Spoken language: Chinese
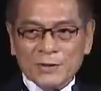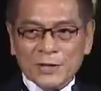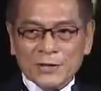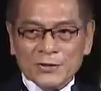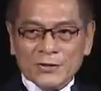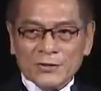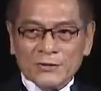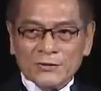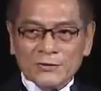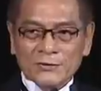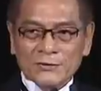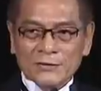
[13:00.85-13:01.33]
要
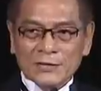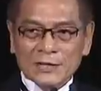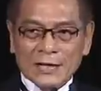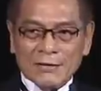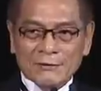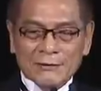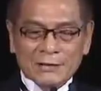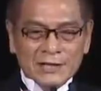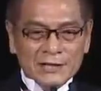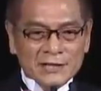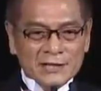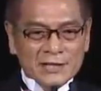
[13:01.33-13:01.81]
讲，跟
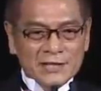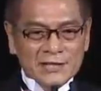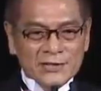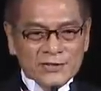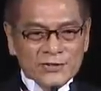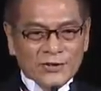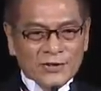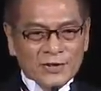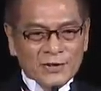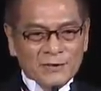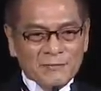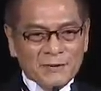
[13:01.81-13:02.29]
我天
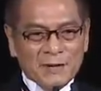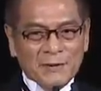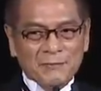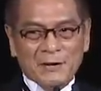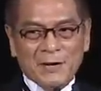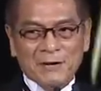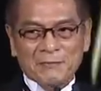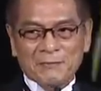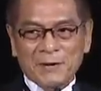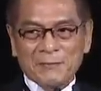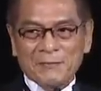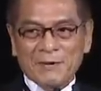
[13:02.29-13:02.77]
上的爸
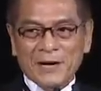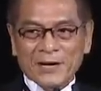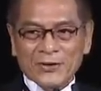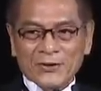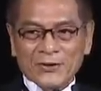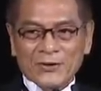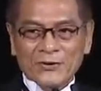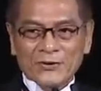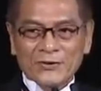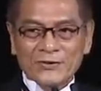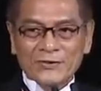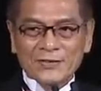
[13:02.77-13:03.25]
爸妈妈
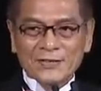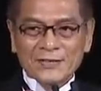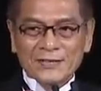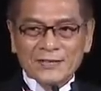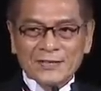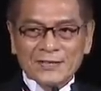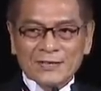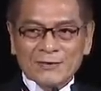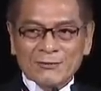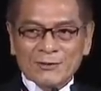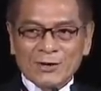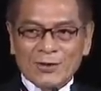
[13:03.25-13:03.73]
讲，
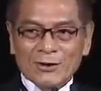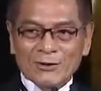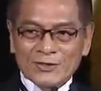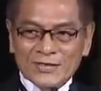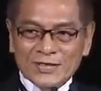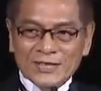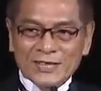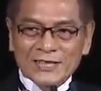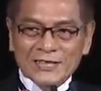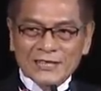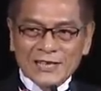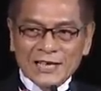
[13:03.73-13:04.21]
我有
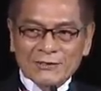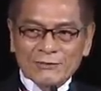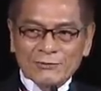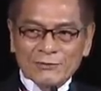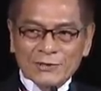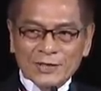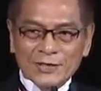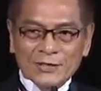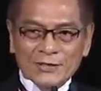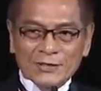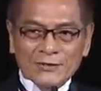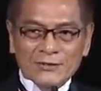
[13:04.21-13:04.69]
这个天
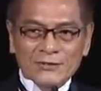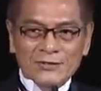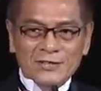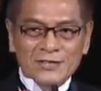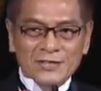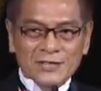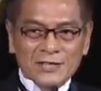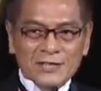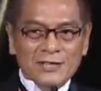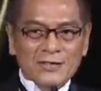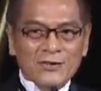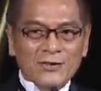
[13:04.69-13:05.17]
分，拢
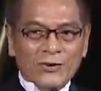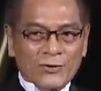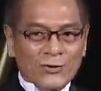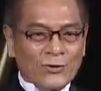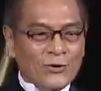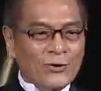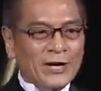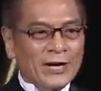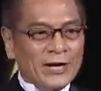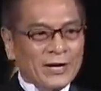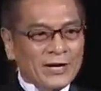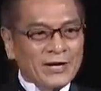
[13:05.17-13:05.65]
是恁给
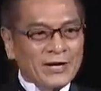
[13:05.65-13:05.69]
我